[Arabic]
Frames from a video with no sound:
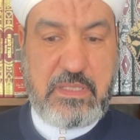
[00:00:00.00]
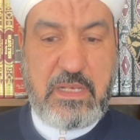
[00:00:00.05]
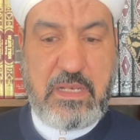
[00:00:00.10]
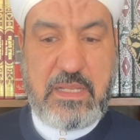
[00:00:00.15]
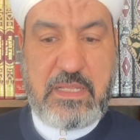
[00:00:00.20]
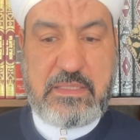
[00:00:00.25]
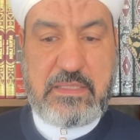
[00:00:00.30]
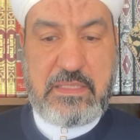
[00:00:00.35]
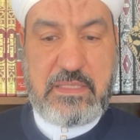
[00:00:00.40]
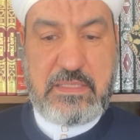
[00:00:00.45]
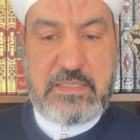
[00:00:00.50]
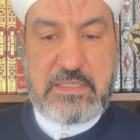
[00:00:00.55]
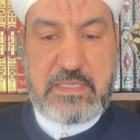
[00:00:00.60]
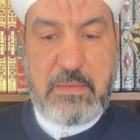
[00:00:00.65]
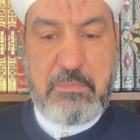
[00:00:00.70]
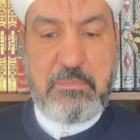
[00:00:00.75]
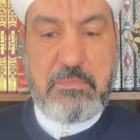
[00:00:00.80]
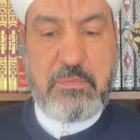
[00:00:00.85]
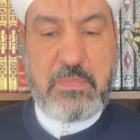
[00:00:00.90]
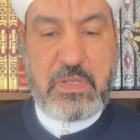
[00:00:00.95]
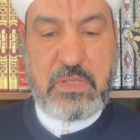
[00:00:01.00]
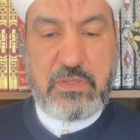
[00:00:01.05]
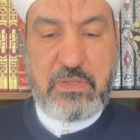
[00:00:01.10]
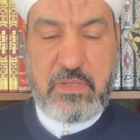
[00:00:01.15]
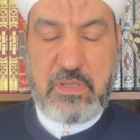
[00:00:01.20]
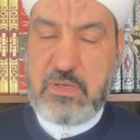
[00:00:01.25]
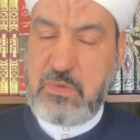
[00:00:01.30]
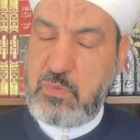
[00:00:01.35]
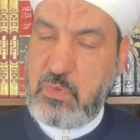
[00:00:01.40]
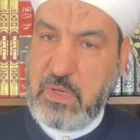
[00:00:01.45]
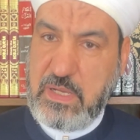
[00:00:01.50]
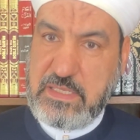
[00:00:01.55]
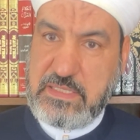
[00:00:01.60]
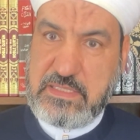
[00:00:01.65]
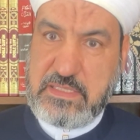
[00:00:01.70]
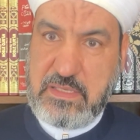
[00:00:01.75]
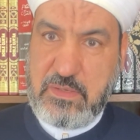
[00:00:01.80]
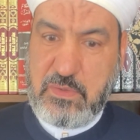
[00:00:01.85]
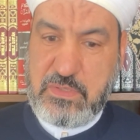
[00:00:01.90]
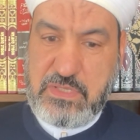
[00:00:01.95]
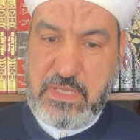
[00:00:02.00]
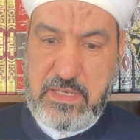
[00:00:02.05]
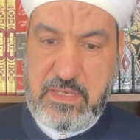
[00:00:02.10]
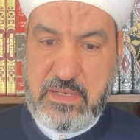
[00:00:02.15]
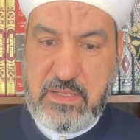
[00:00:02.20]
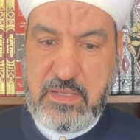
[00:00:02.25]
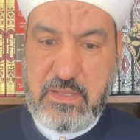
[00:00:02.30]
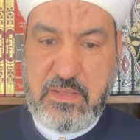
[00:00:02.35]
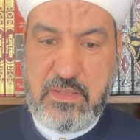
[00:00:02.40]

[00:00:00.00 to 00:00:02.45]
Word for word: التي سمى الله عز وجل